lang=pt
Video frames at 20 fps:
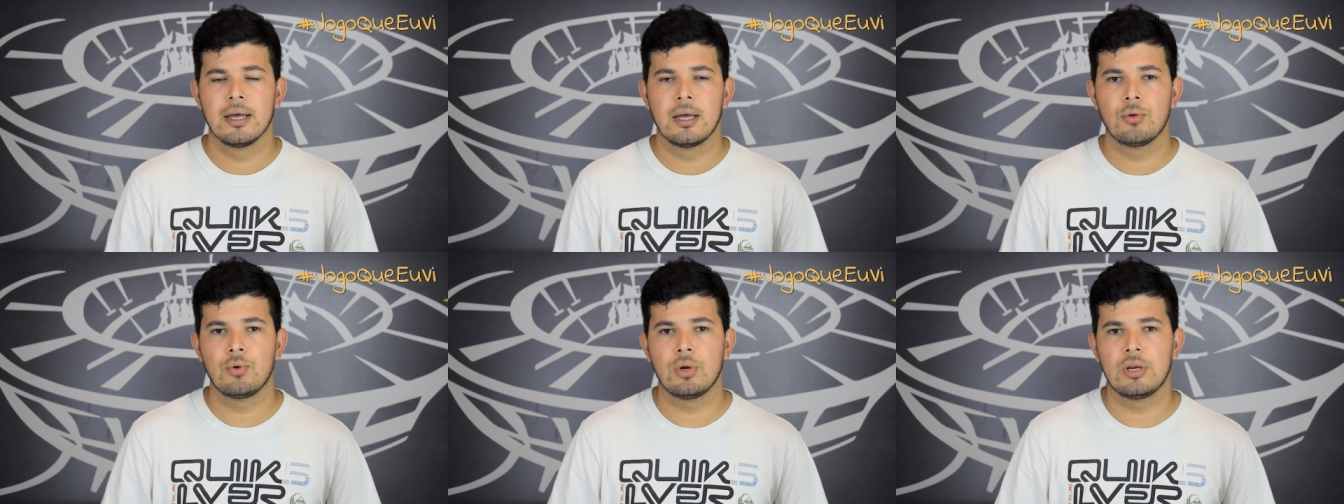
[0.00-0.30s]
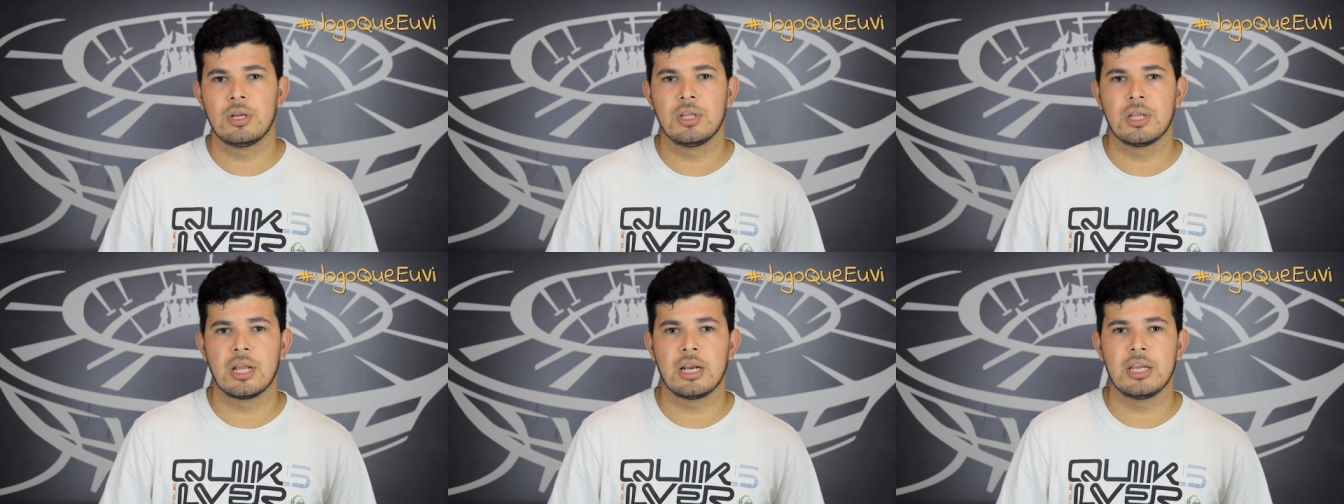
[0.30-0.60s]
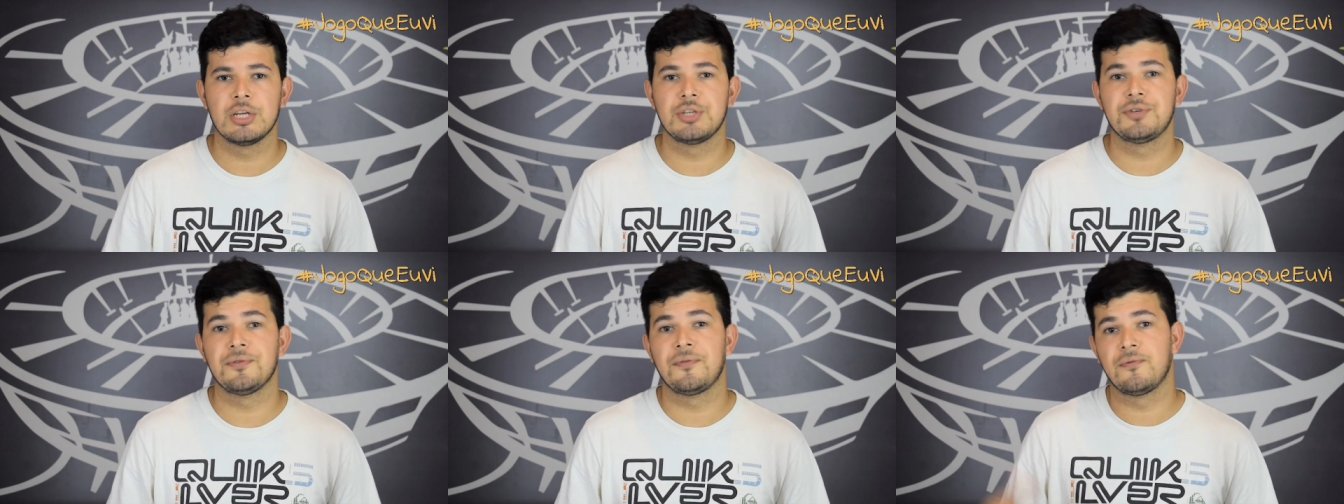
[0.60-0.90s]
indo ali na
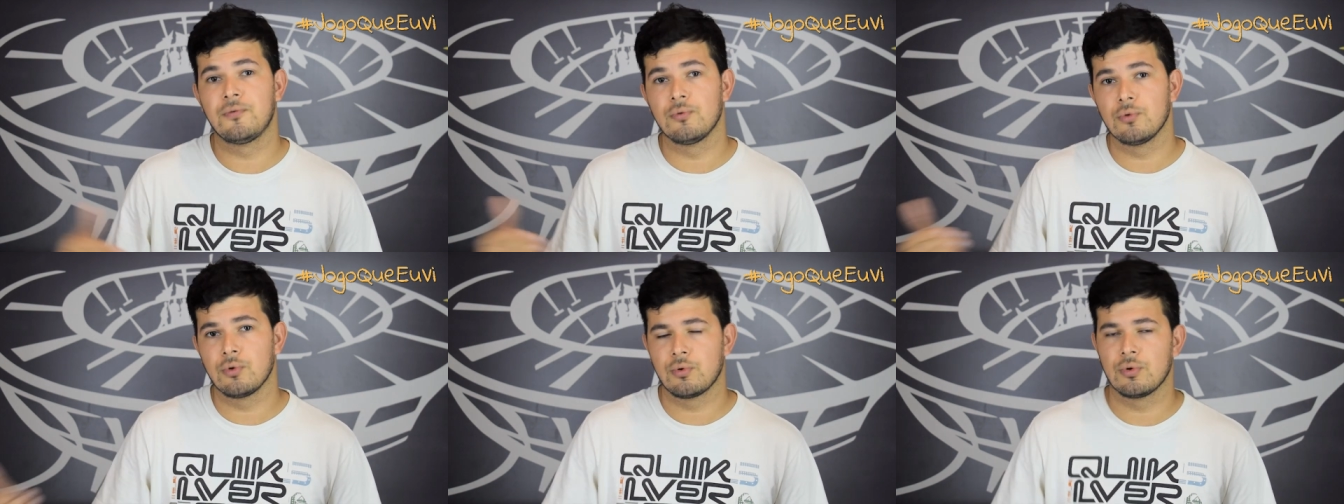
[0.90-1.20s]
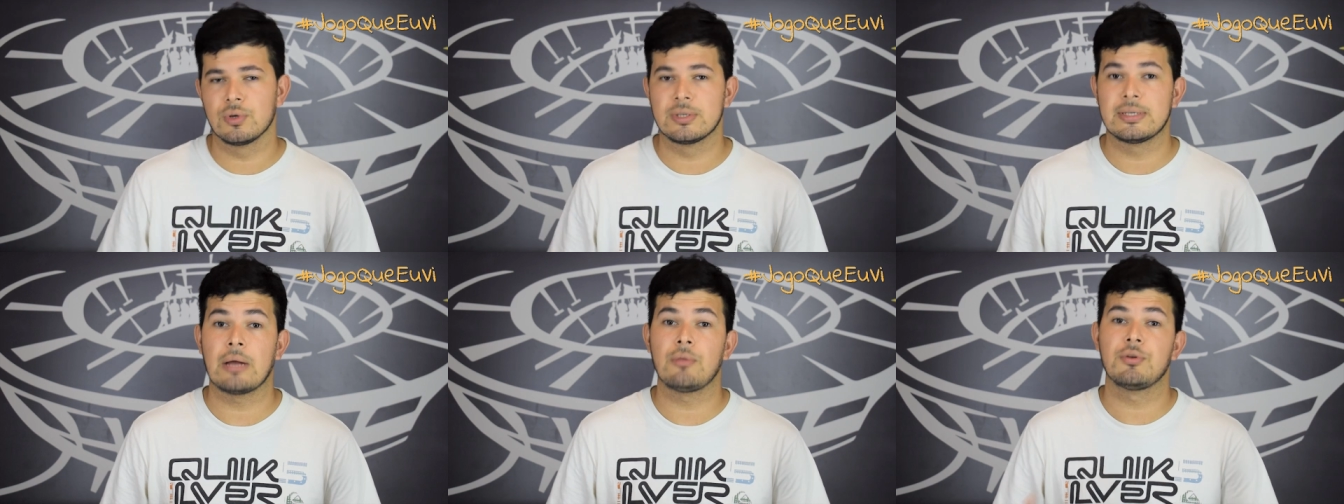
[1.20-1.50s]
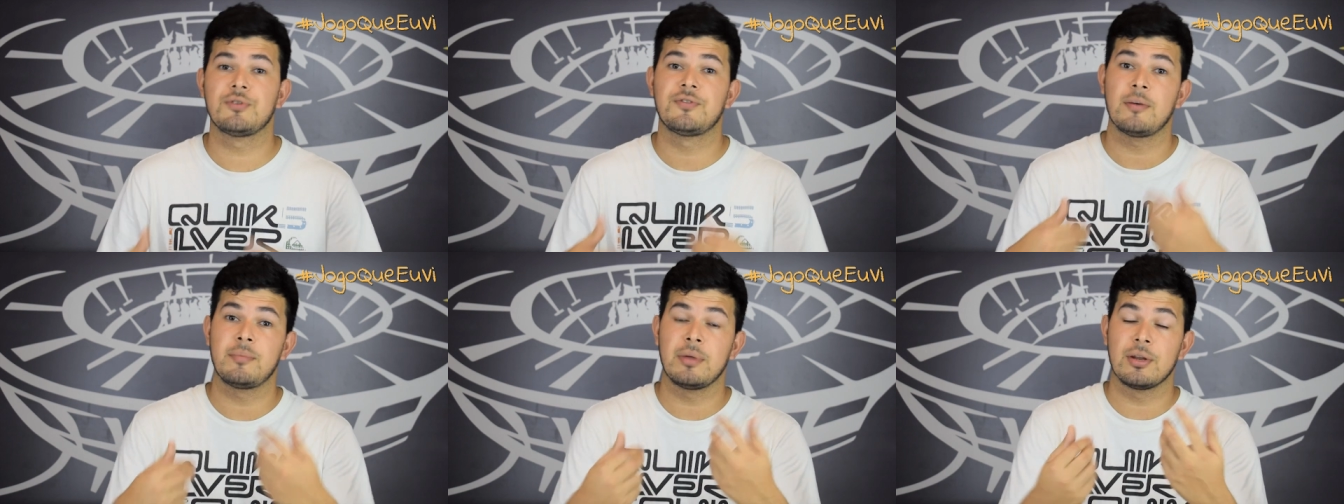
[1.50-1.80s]
linha de fundo, cruzar, o
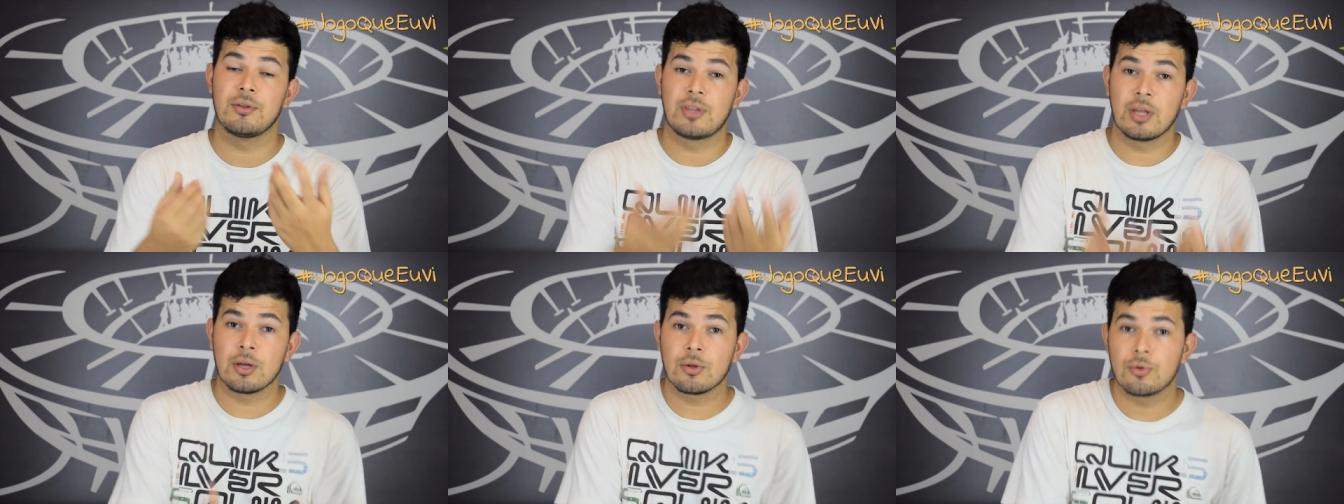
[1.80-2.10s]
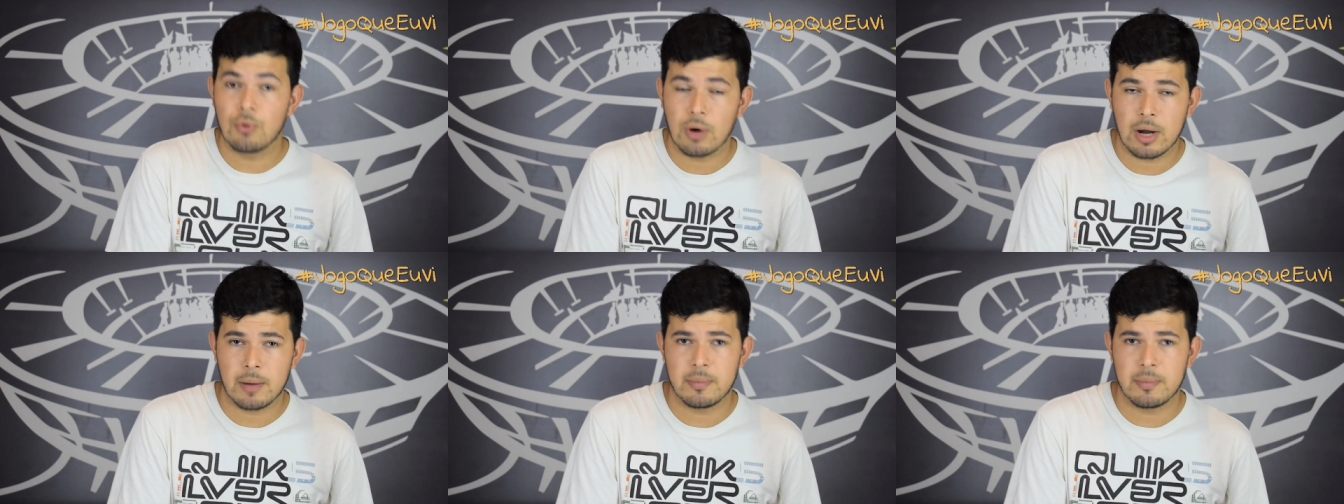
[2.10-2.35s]
Luiz Fabiano tentou